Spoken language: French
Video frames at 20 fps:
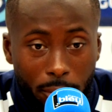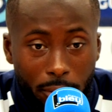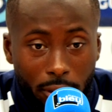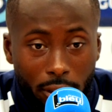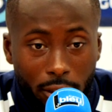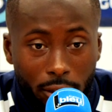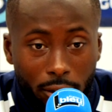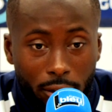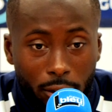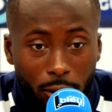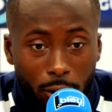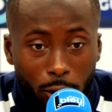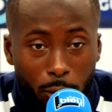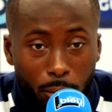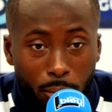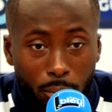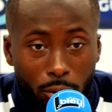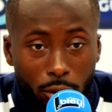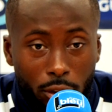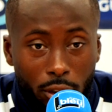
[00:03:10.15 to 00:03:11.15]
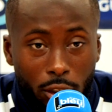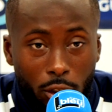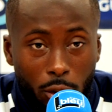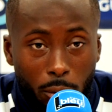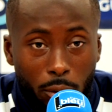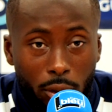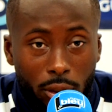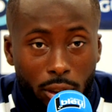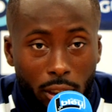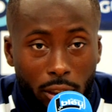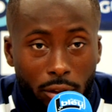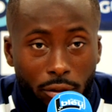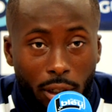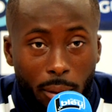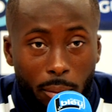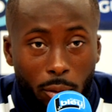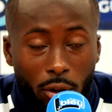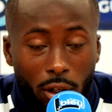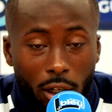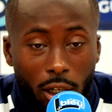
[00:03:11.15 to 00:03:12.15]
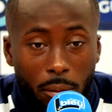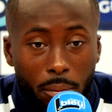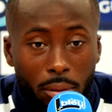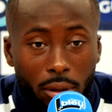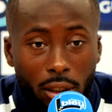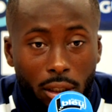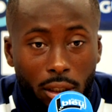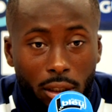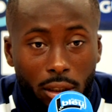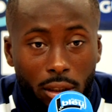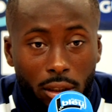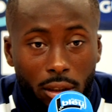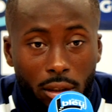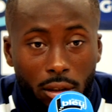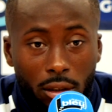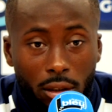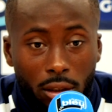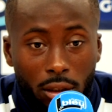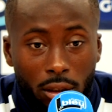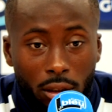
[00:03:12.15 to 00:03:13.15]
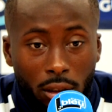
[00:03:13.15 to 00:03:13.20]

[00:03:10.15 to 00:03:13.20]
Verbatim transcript: mais je pense qu'il commence à être vraiment apte et